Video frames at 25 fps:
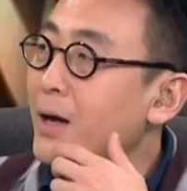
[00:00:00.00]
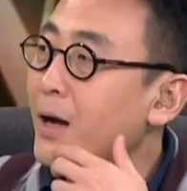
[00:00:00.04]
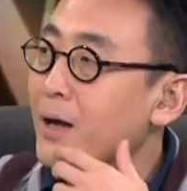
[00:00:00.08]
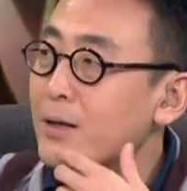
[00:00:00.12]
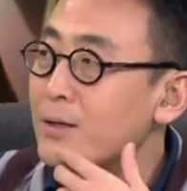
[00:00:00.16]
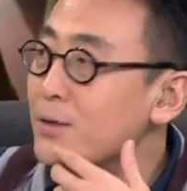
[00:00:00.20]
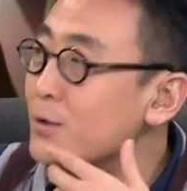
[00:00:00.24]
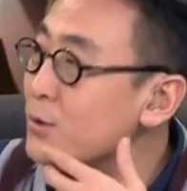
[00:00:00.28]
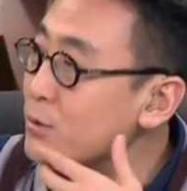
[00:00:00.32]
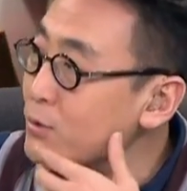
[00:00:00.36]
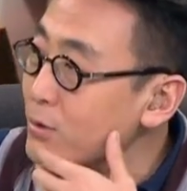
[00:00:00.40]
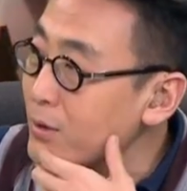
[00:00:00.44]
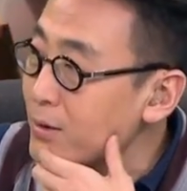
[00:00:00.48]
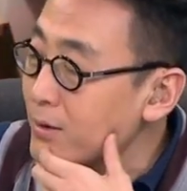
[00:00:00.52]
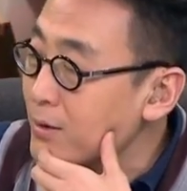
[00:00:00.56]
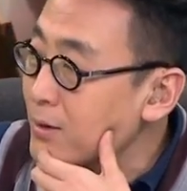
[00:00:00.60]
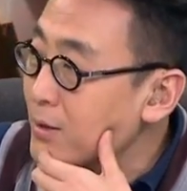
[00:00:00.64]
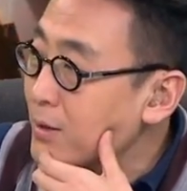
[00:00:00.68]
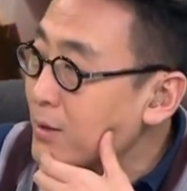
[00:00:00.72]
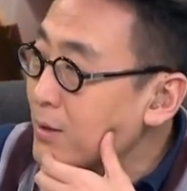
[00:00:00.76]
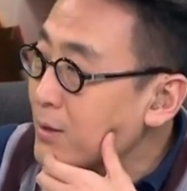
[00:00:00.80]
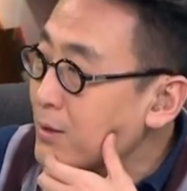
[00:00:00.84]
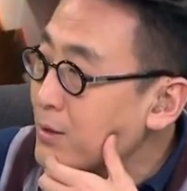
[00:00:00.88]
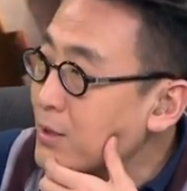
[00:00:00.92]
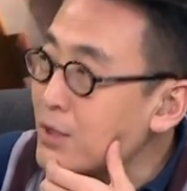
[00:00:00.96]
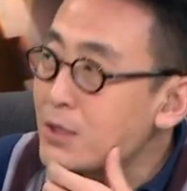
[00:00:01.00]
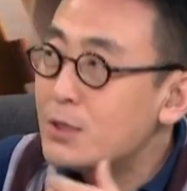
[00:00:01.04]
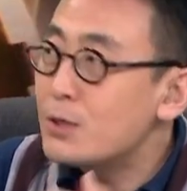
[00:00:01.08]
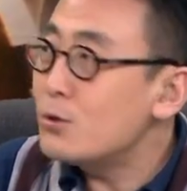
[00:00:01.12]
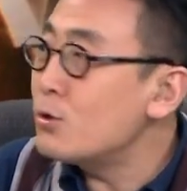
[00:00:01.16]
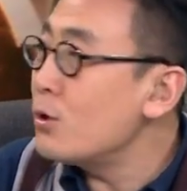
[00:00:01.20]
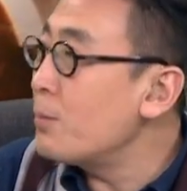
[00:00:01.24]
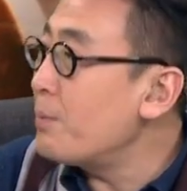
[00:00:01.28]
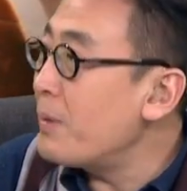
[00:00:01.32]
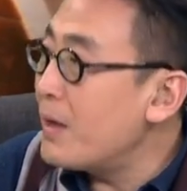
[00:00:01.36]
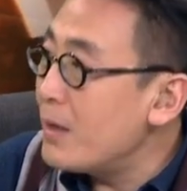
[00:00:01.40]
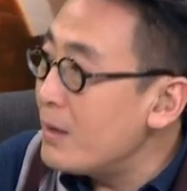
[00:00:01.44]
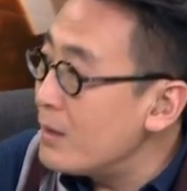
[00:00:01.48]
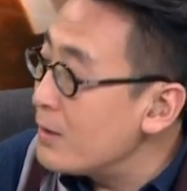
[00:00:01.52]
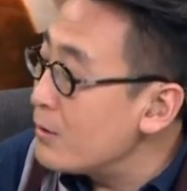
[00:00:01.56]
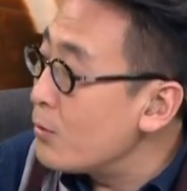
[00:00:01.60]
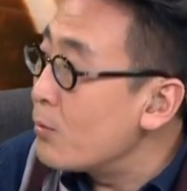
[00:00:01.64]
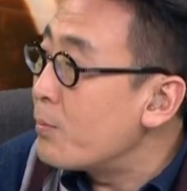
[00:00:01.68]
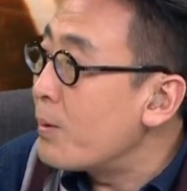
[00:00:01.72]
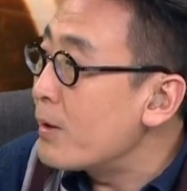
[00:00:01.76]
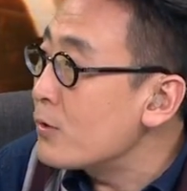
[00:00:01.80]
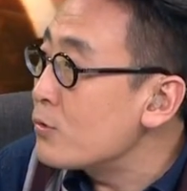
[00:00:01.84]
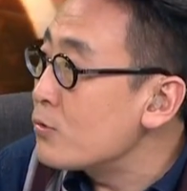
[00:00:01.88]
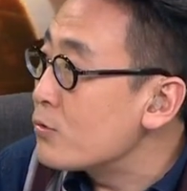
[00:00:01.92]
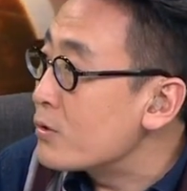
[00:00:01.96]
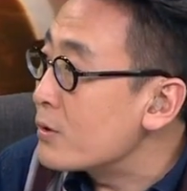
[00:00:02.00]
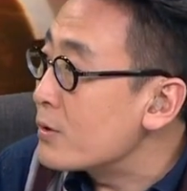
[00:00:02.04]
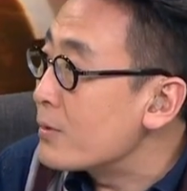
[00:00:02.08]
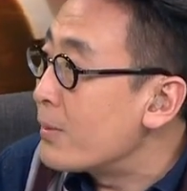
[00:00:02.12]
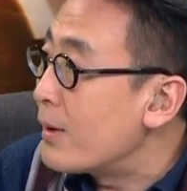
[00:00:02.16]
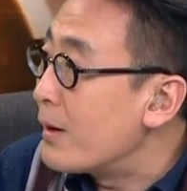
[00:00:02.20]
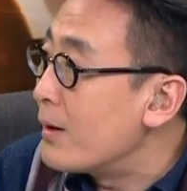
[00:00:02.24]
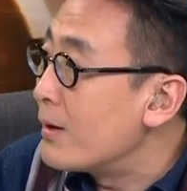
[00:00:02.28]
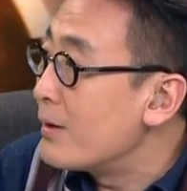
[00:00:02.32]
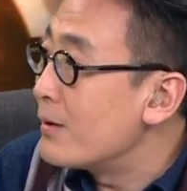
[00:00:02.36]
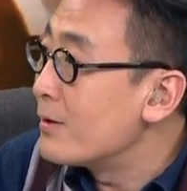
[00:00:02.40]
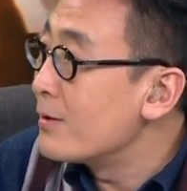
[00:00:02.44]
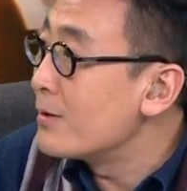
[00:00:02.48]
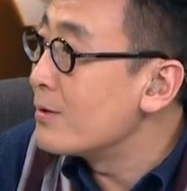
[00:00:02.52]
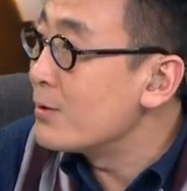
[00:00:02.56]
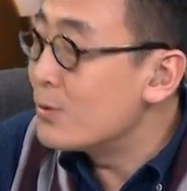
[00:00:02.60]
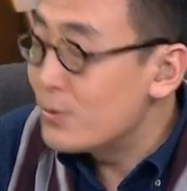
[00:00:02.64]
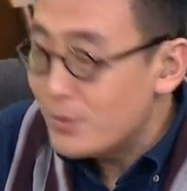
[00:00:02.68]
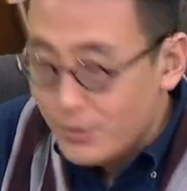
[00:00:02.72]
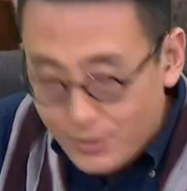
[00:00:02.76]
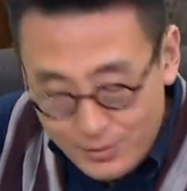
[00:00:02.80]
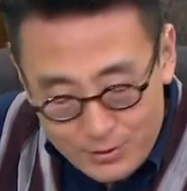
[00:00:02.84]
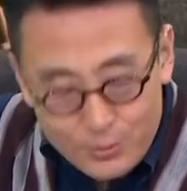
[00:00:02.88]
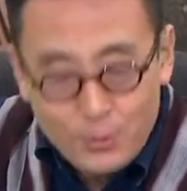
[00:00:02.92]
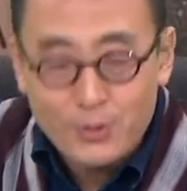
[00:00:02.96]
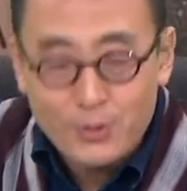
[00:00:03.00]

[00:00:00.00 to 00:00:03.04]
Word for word: 这些对办案有帮助是吧？有对有帮助的。